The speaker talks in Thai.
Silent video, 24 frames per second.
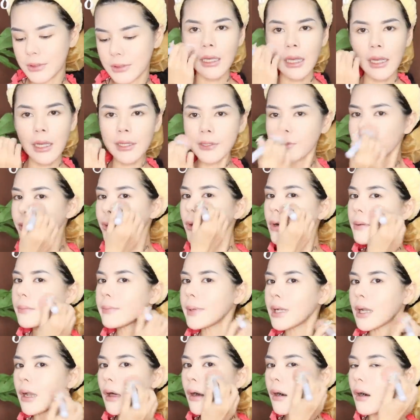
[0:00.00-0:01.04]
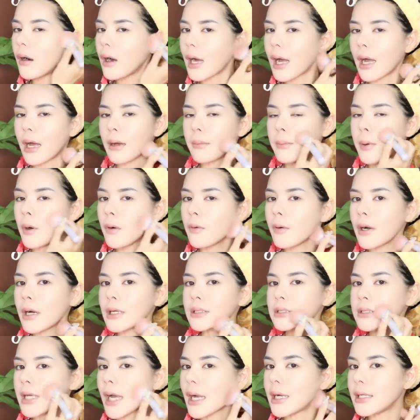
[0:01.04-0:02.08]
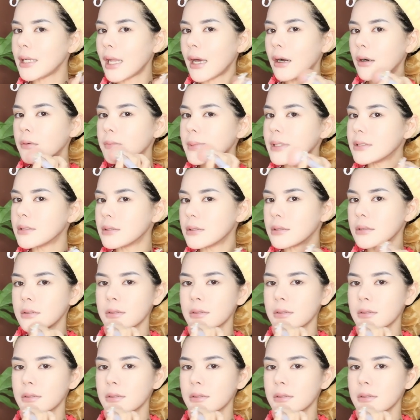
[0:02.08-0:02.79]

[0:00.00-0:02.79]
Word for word: อยากให้ทุกคนไปลองอะ่ะ เพราะว่าใช้แล้วมัน